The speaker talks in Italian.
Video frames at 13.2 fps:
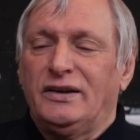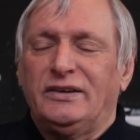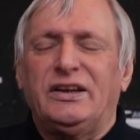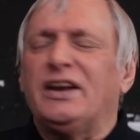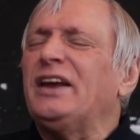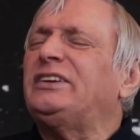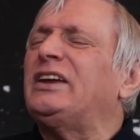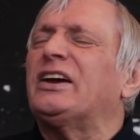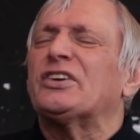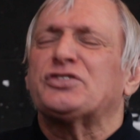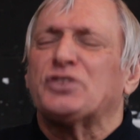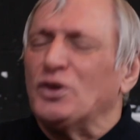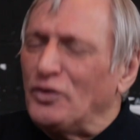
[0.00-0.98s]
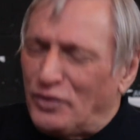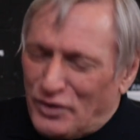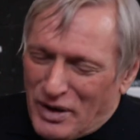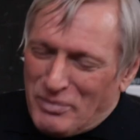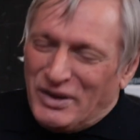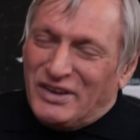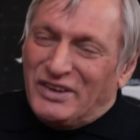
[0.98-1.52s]
diritti che sono
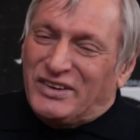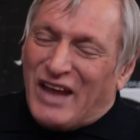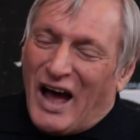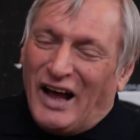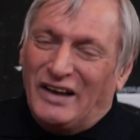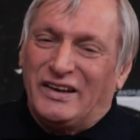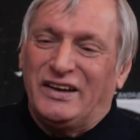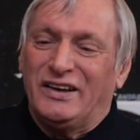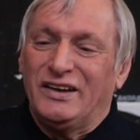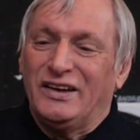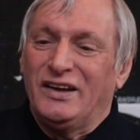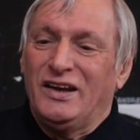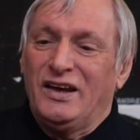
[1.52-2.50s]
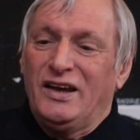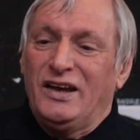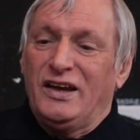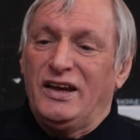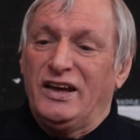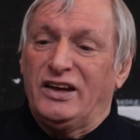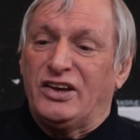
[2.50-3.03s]
fondamentali
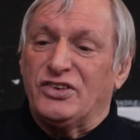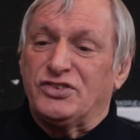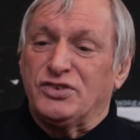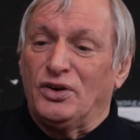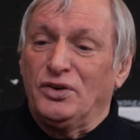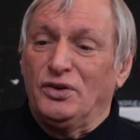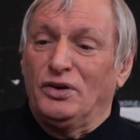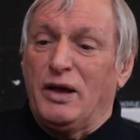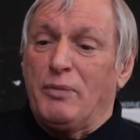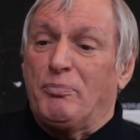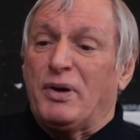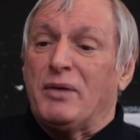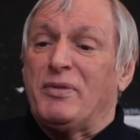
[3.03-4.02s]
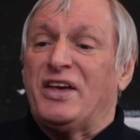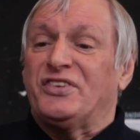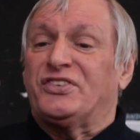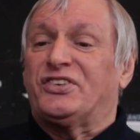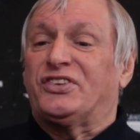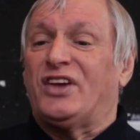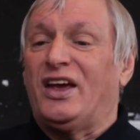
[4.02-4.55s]
e che sono le
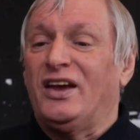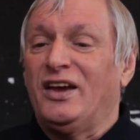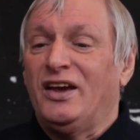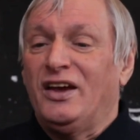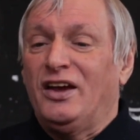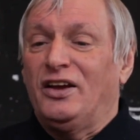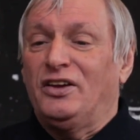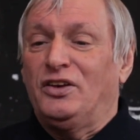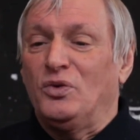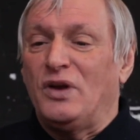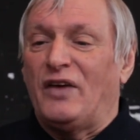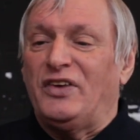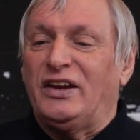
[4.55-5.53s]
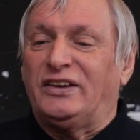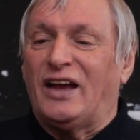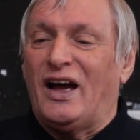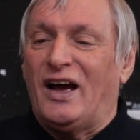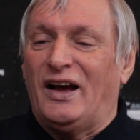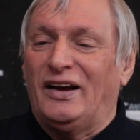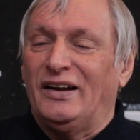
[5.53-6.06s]
premesse di una
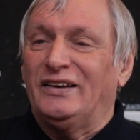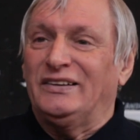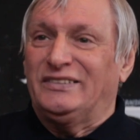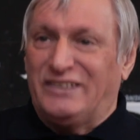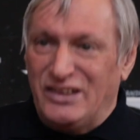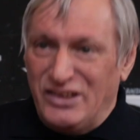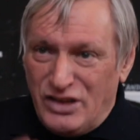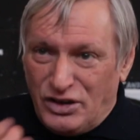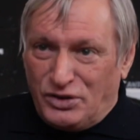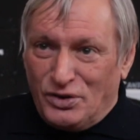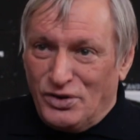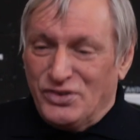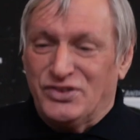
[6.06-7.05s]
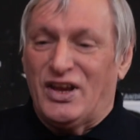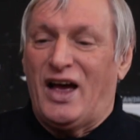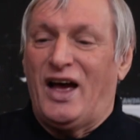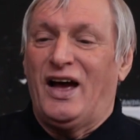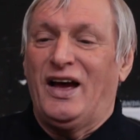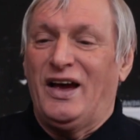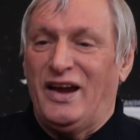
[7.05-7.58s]
vita
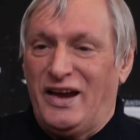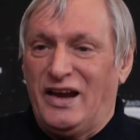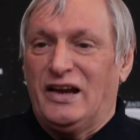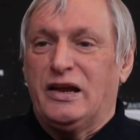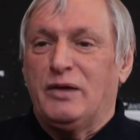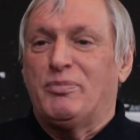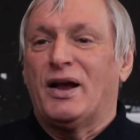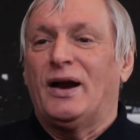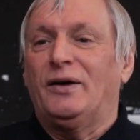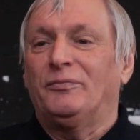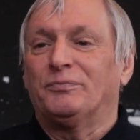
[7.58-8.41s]
dignitosa e libera